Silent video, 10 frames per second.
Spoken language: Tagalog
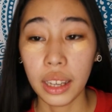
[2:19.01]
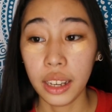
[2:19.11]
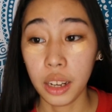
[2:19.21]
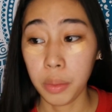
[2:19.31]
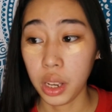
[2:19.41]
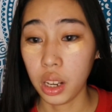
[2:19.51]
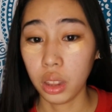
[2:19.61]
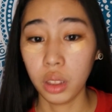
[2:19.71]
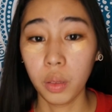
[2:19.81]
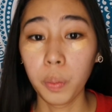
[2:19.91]
in a
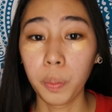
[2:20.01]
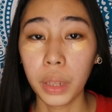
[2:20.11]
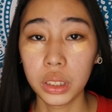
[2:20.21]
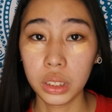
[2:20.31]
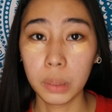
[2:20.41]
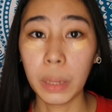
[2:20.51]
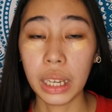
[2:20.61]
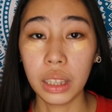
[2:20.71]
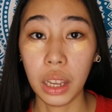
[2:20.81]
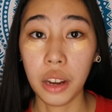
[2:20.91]
minute mas
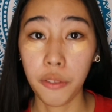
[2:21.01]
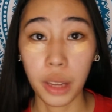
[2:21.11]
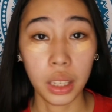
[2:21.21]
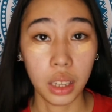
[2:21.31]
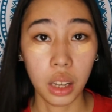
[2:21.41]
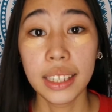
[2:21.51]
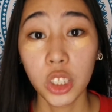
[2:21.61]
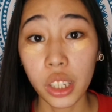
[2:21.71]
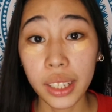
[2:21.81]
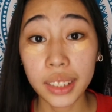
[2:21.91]
maganda yung effect niya.
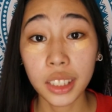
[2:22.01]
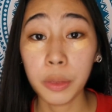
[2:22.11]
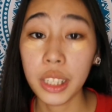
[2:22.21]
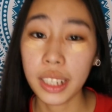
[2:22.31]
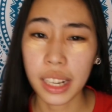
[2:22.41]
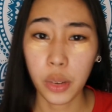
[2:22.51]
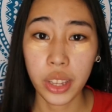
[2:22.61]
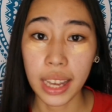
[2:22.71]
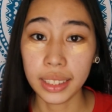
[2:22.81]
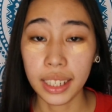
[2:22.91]
So, ang next naman na
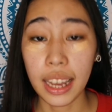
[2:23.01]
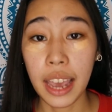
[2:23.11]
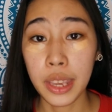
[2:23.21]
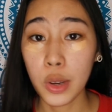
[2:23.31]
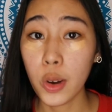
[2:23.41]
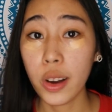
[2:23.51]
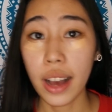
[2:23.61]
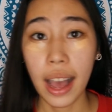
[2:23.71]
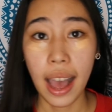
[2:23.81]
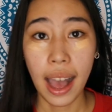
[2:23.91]
gagawin natin ay
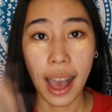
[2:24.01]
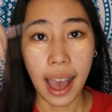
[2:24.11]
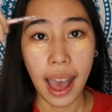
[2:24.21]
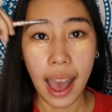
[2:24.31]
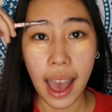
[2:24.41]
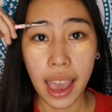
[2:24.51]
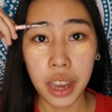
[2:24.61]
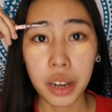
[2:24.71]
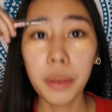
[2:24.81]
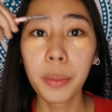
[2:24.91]
yung
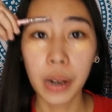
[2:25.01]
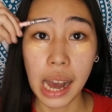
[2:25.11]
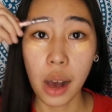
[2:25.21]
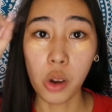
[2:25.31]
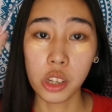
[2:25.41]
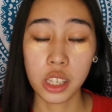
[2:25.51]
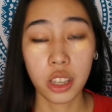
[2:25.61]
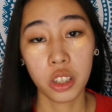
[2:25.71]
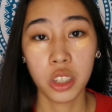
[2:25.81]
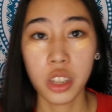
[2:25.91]

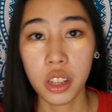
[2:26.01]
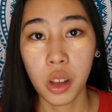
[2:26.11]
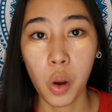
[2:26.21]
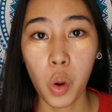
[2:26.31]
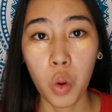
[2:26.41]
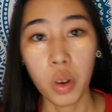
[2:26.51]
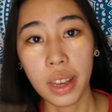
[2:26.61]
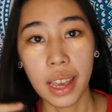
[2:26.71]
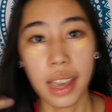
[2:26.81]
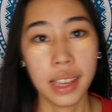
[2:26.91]
eyebrows. Because you know,
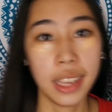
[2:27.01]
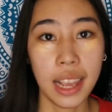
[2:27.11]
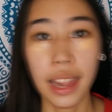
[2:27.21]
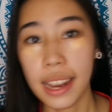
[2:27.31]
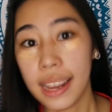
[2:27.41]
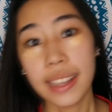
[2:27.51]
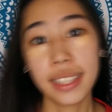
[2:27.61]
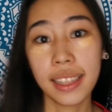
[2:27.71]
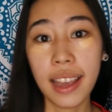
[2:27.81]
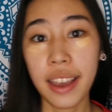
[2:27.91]
kilay
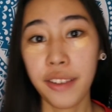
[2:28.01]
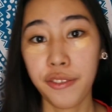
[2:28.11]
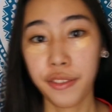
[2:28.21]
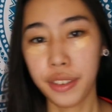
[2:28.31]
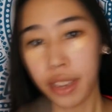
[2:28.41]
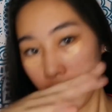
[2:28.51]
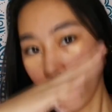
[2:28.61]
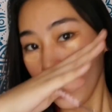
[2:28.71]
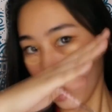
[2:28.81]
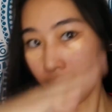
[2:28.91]
is life.
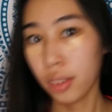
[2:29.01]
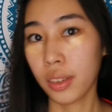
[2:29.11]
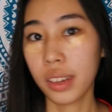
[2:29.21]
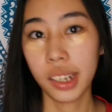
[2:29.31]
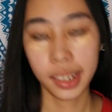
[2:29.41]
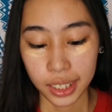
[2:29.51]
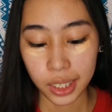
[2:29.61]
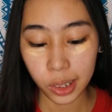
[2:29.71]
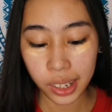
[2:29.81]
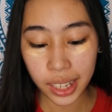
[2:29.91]
Yo!
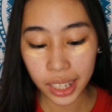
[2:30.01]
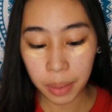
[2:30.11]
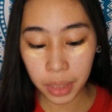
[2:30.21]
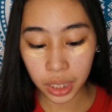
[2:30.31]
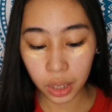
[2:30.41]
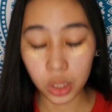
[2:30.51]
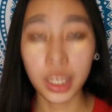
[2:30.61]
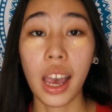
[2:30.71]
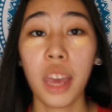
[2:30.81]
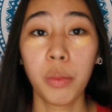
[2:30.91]
So, ang gagamitin ko
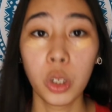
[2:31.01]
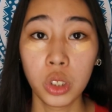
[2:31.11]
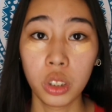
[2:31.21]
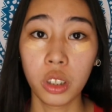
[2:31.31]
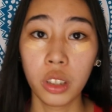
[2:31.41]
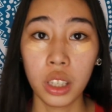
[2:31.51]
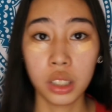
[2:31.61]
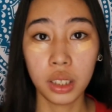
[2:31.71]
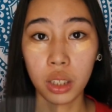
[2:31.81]
sa eyebrows ko is